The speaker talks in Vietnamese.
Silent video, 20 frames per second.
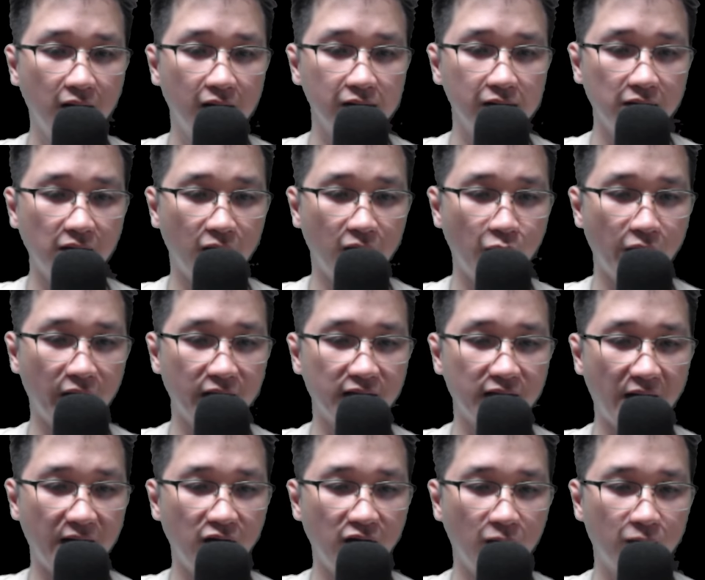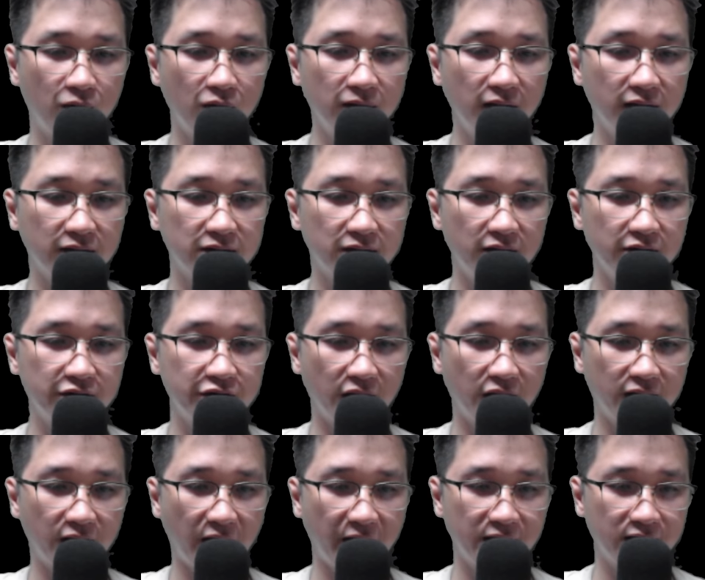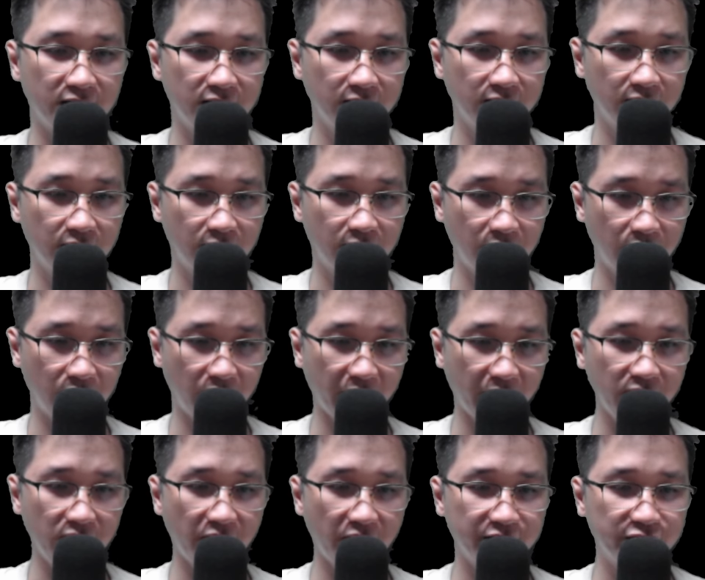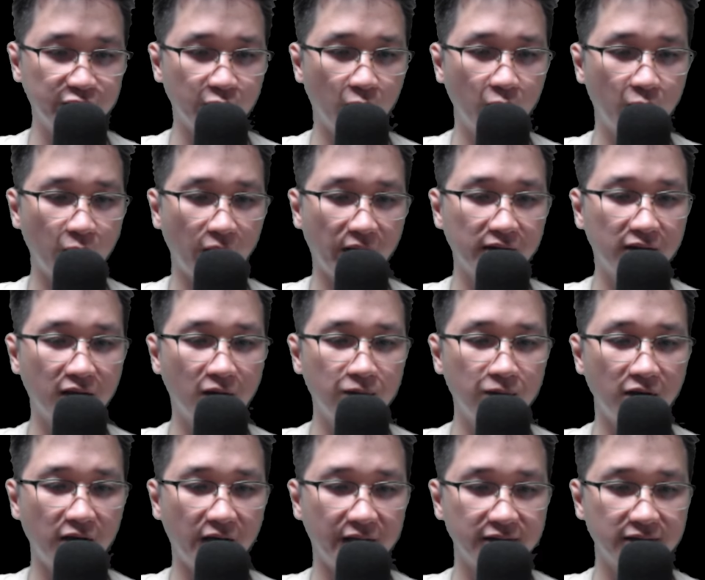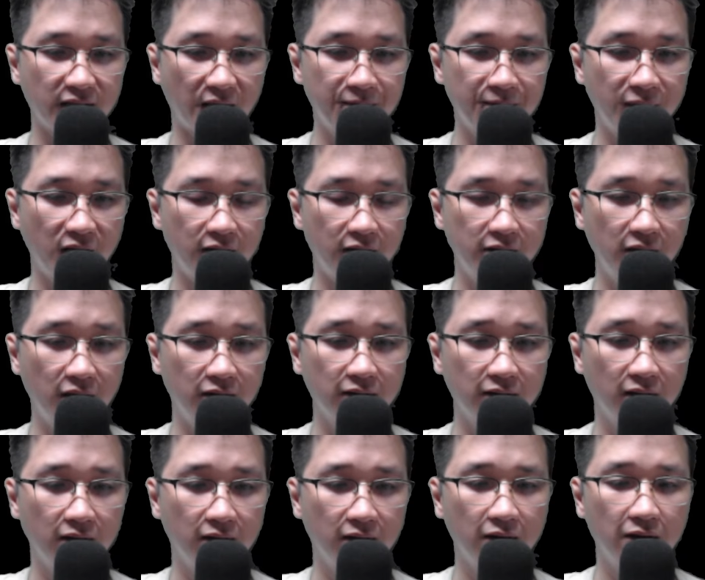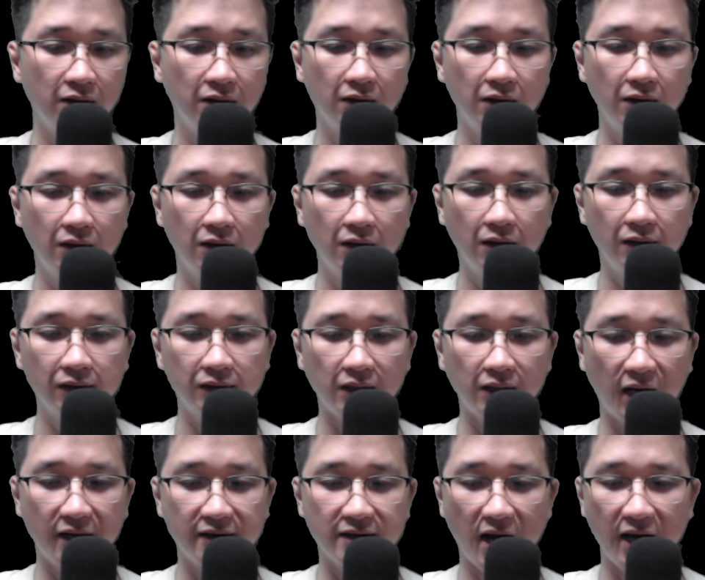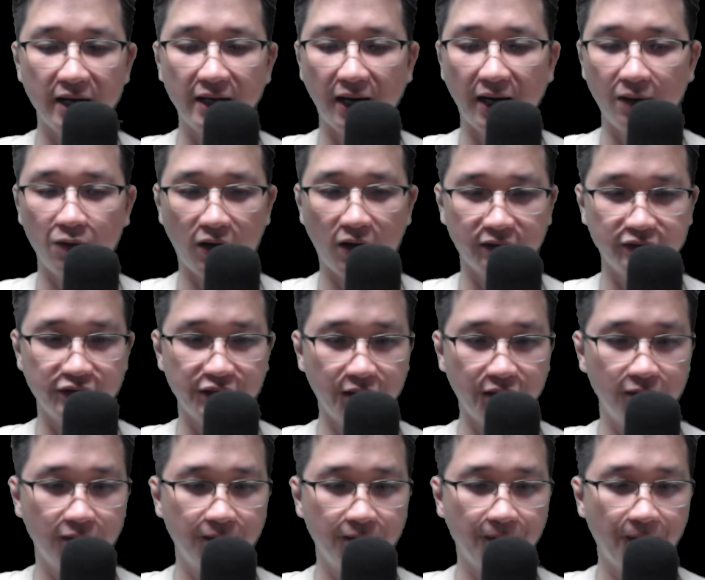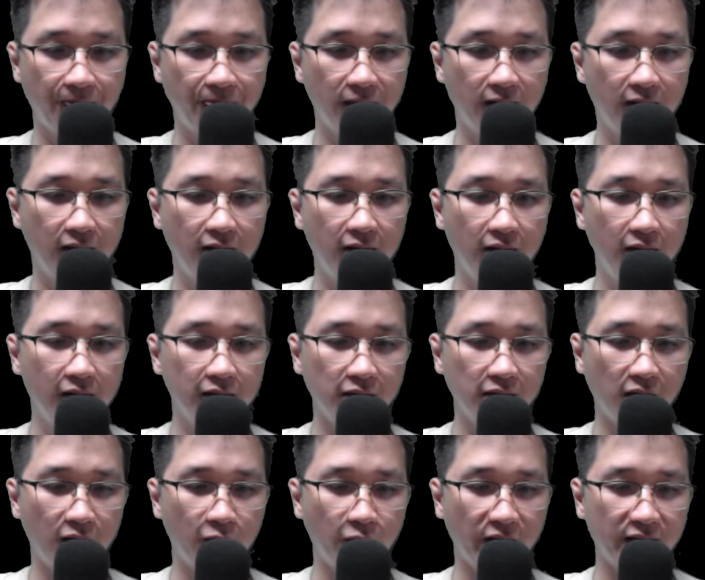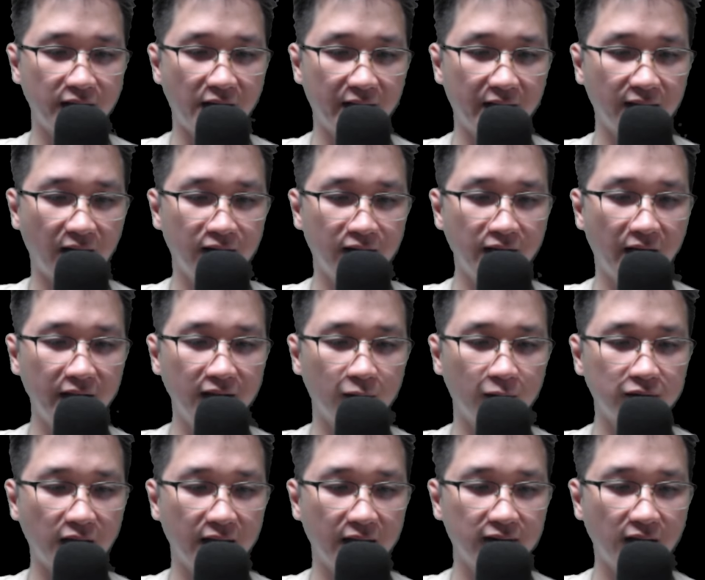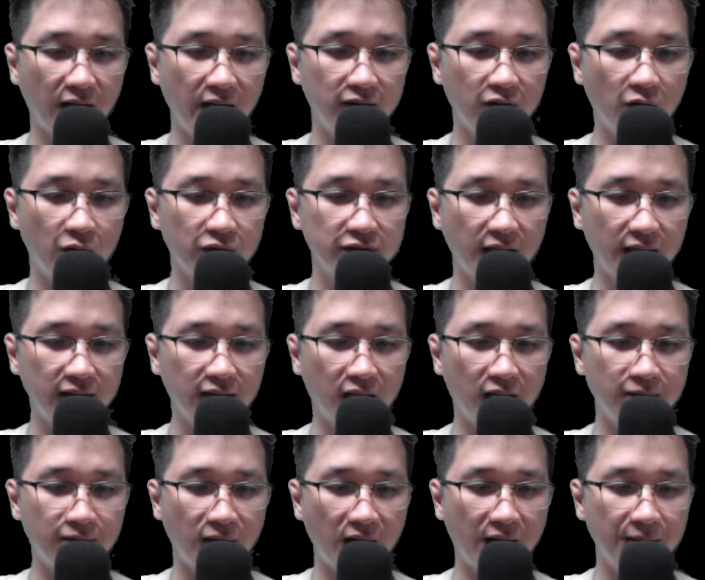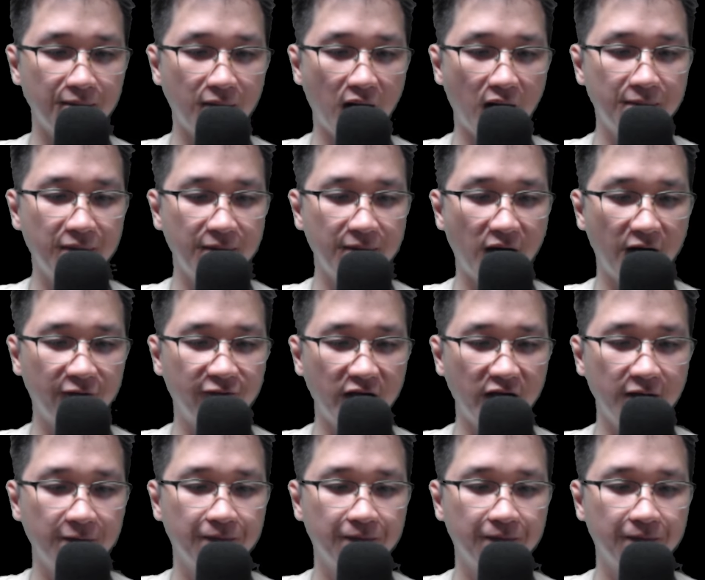Thương Huyền đại lục cũng thực sự trở thành lãnh địa chủ quyền không người dám mơ ước. Tại Đại Hạ Hoàng Triều, Thương Huyền đại thắng đế tộc, tan tác đồ sát thần ma 33 vị.